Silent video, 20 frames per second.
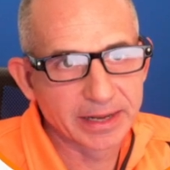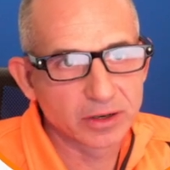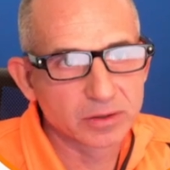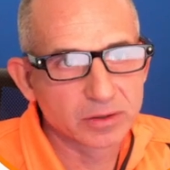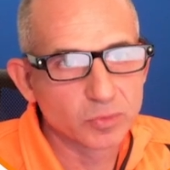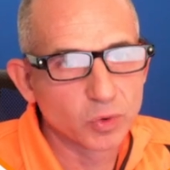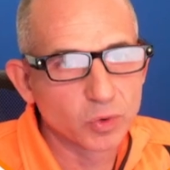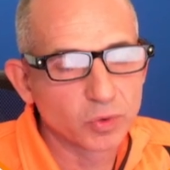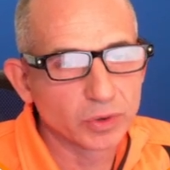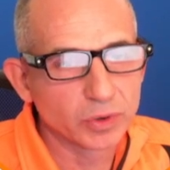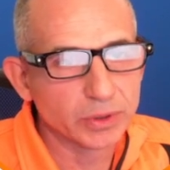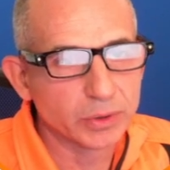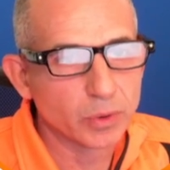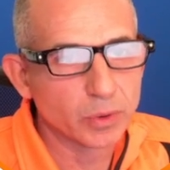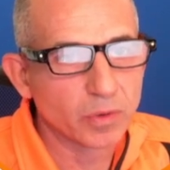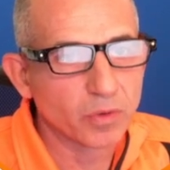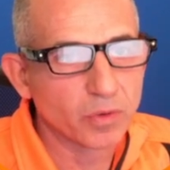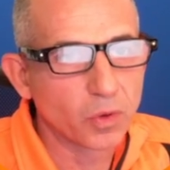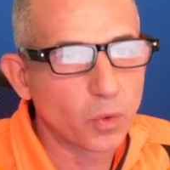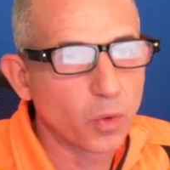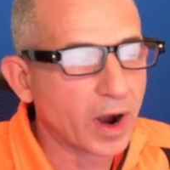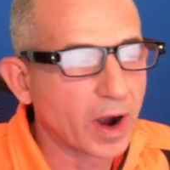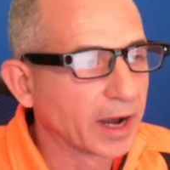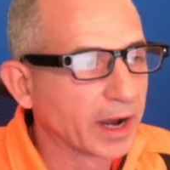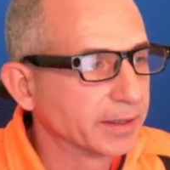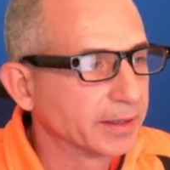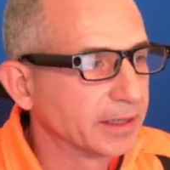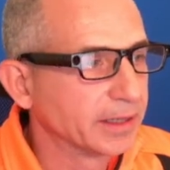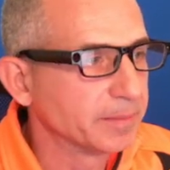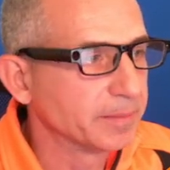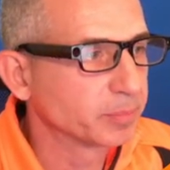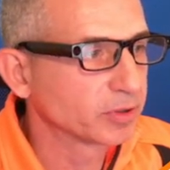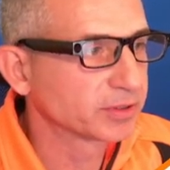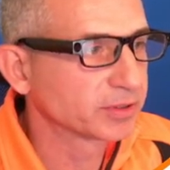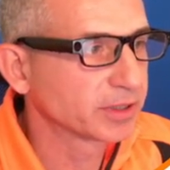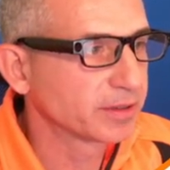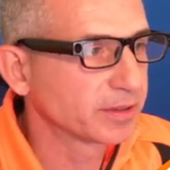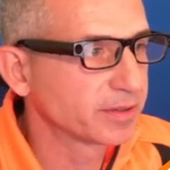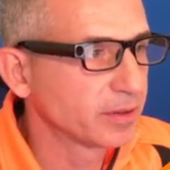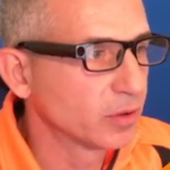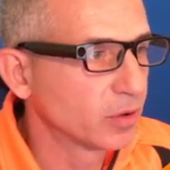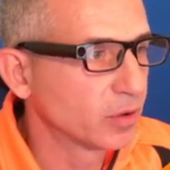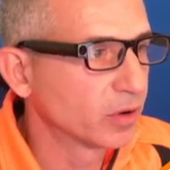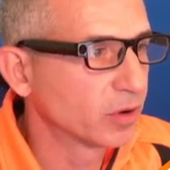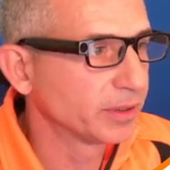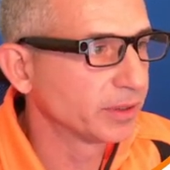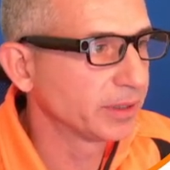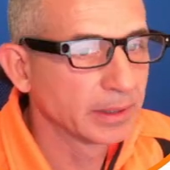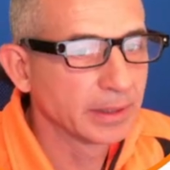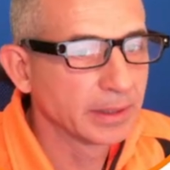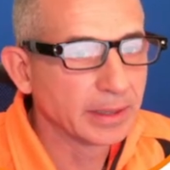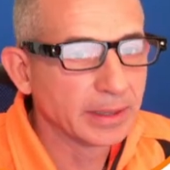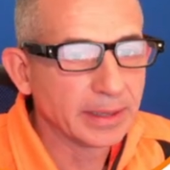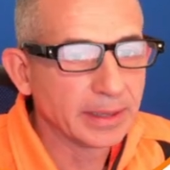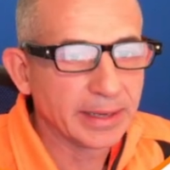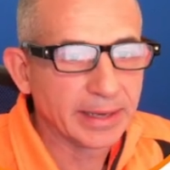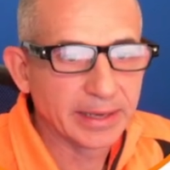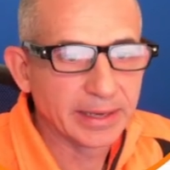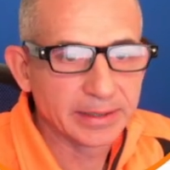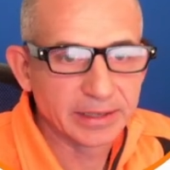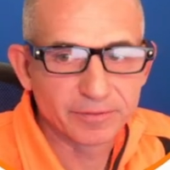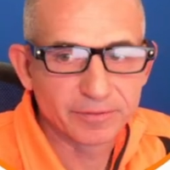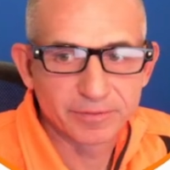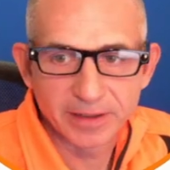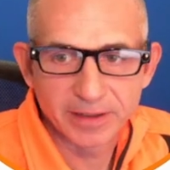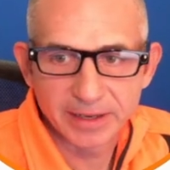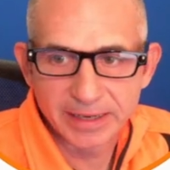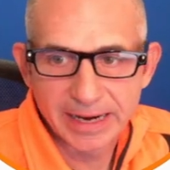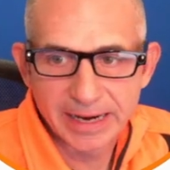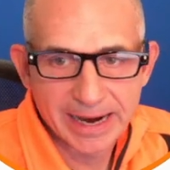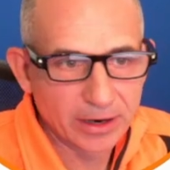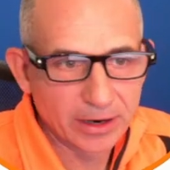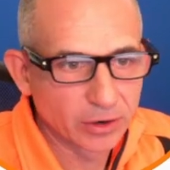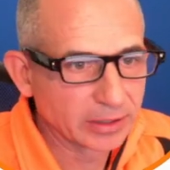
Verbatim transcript: comunque di nuovo qua nelle impostazioni e deflaggarlo.